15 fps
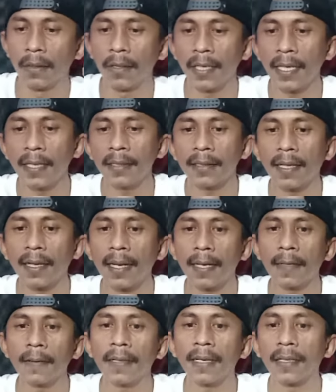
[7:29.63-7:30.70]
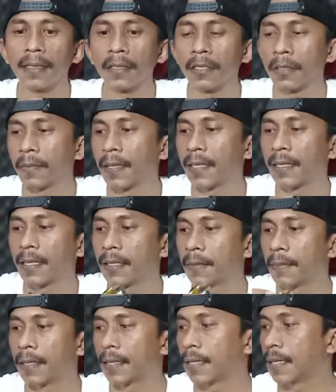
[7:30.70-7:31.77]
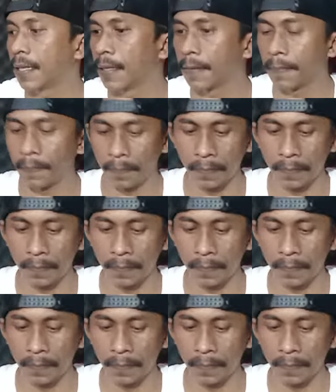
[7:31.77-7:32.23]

Oke, sekarang kita coba lihat di bagian